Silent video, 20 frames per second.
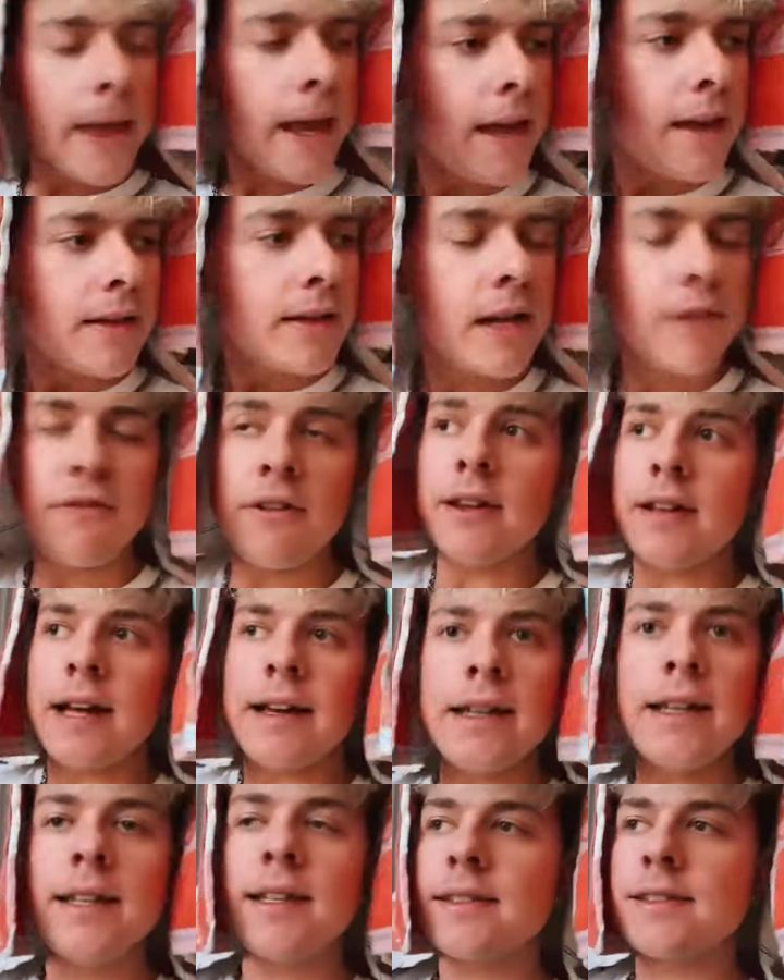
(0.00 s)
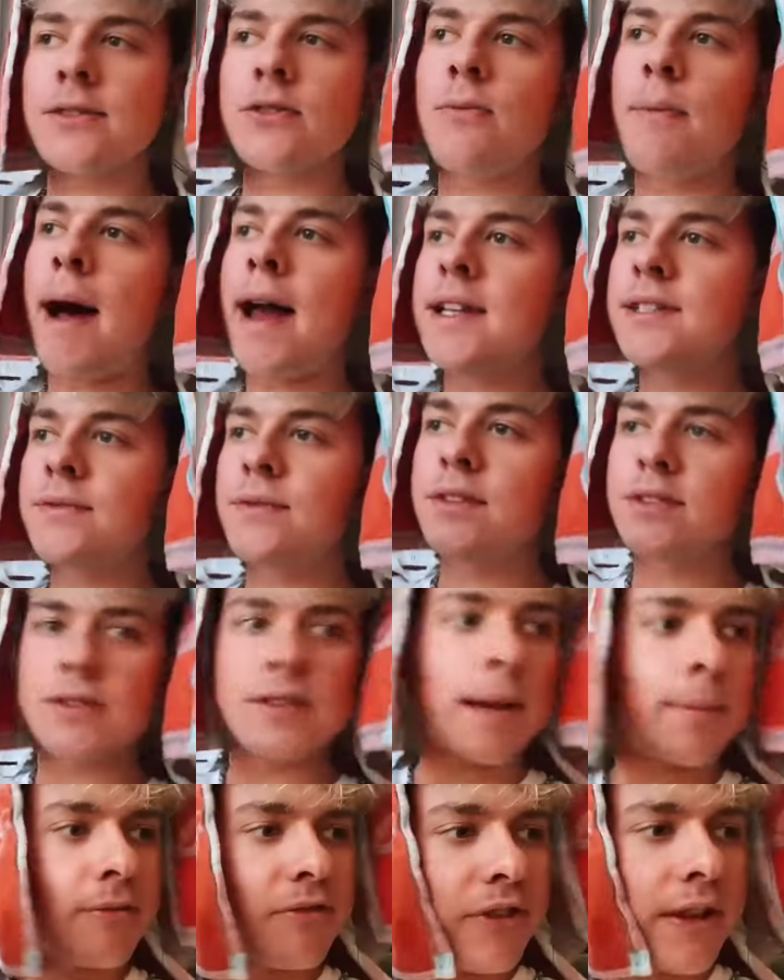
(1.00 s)
Nee, nee, finde ich halt nicht, dass es normal ist, wenn wir
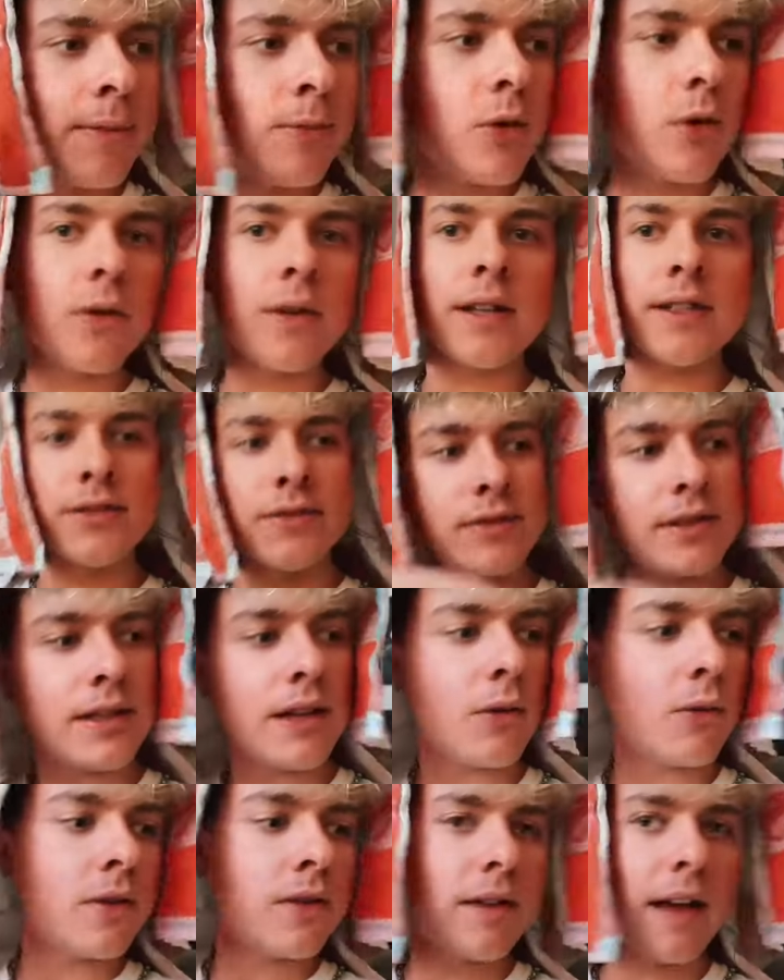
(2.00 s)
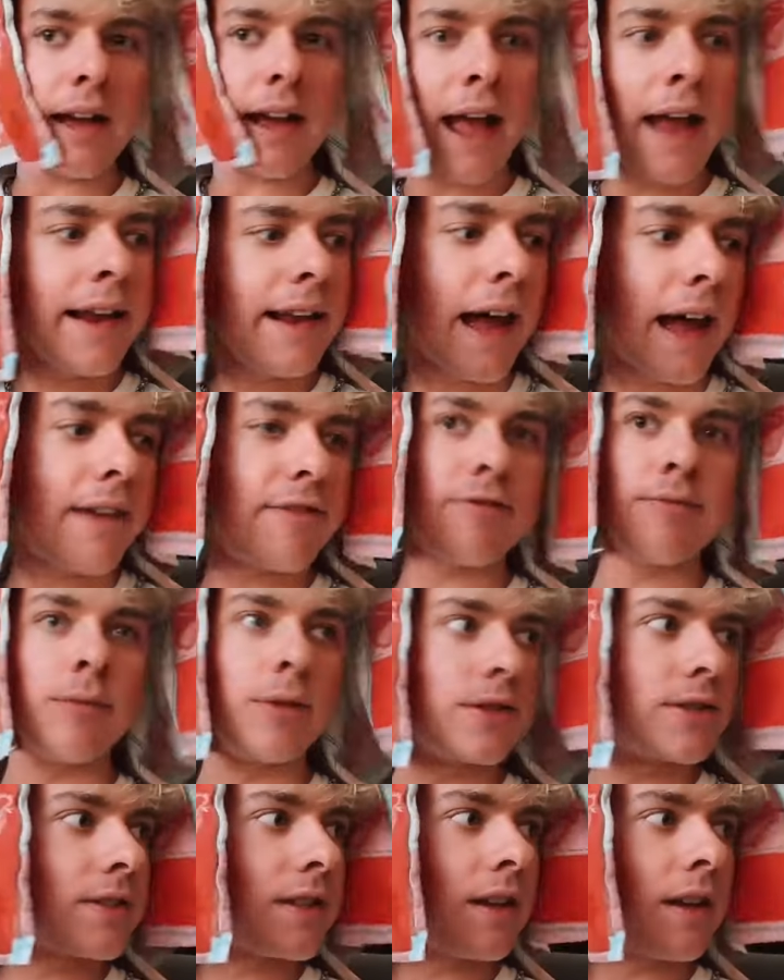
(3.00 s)
zusammen einen Film gucken, dass du dir da unten da reingreifen
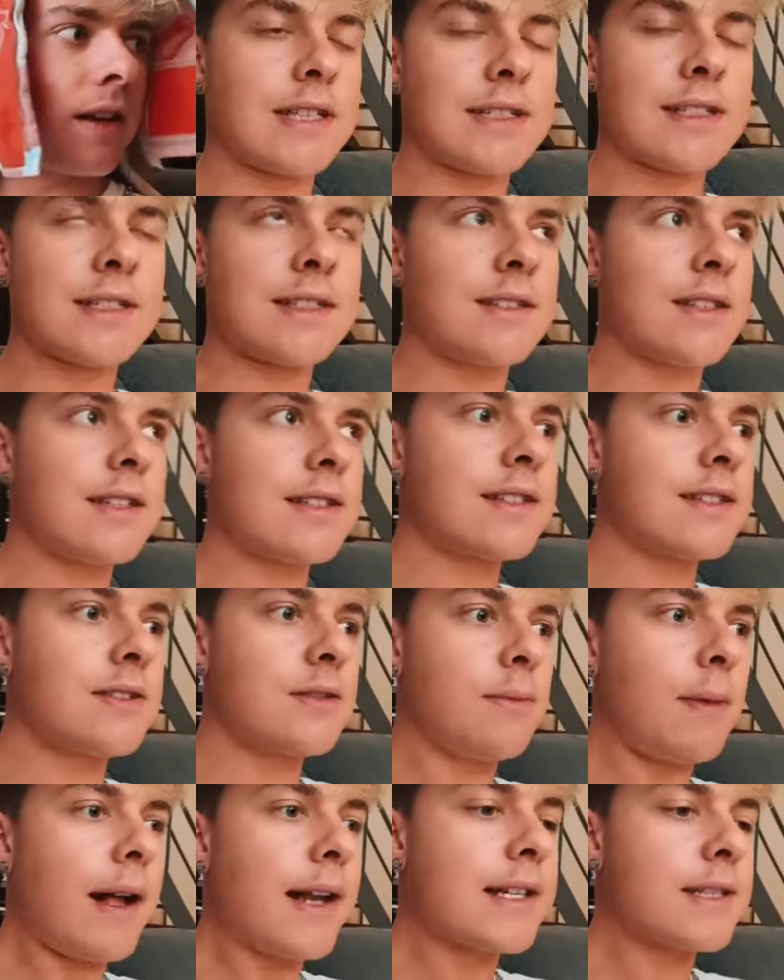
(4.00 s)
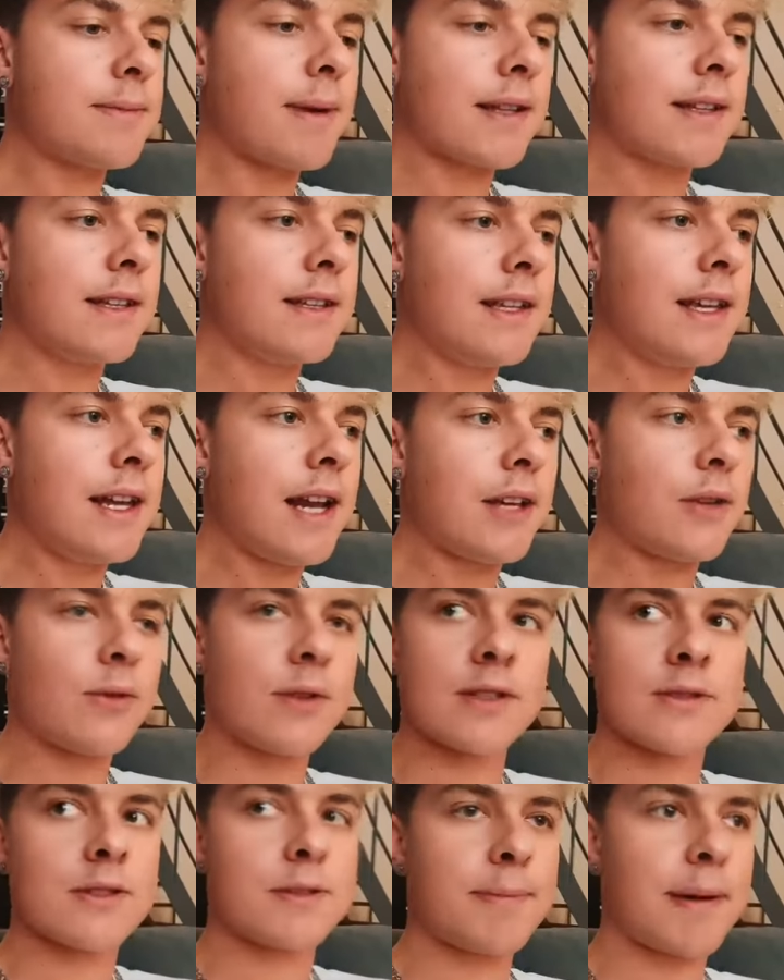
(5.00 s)
musst. Das ist, das ist normal, das macht jeder
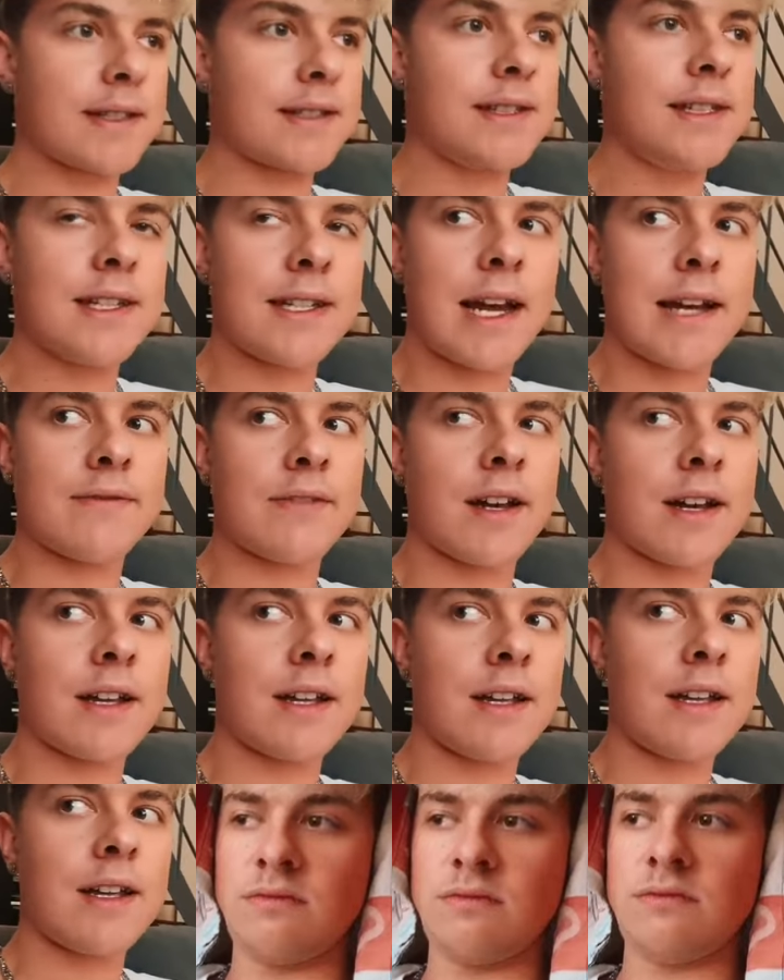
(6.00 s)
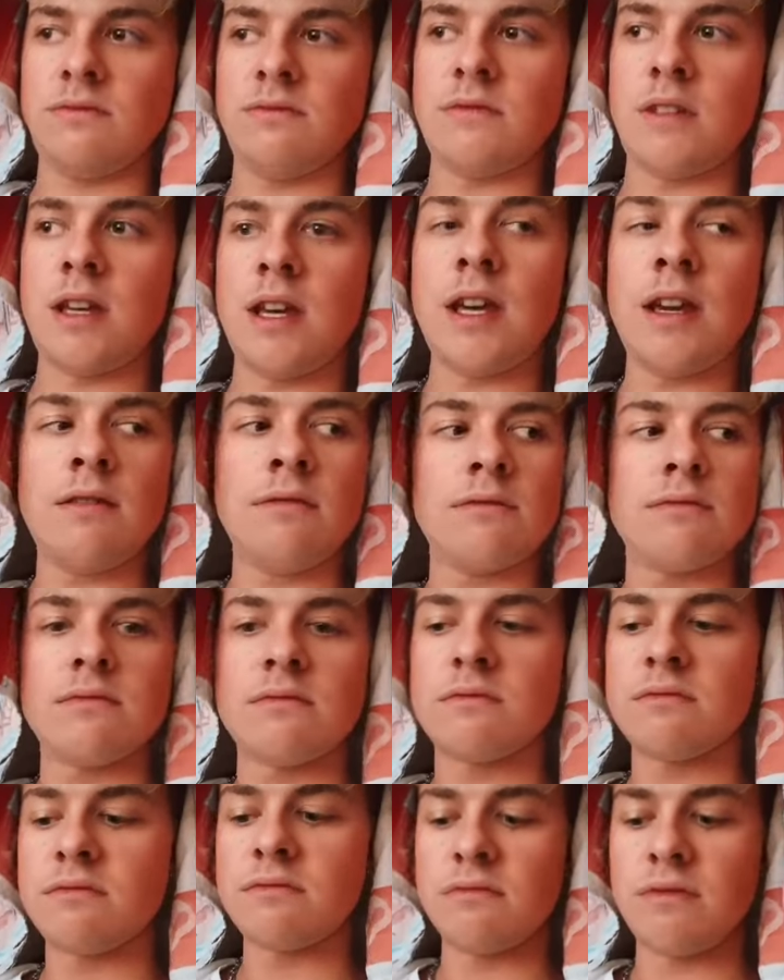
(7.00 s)
Junge so. Es passiert einfach. Okay.
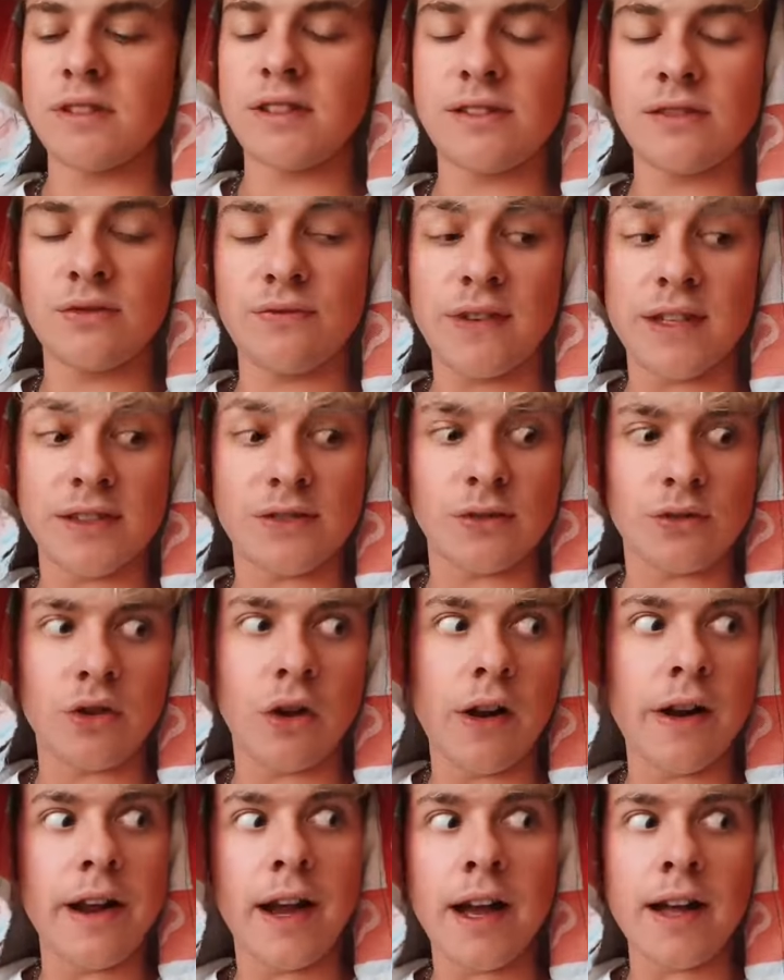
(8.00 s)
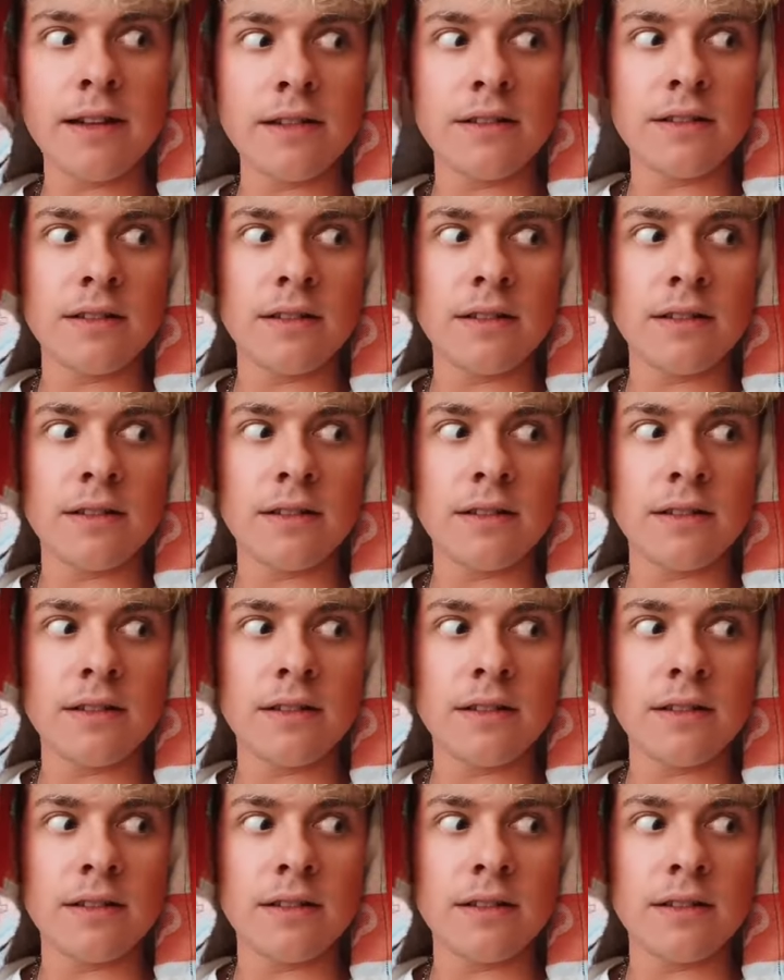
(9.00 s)
Was ist, was ist so toll daran?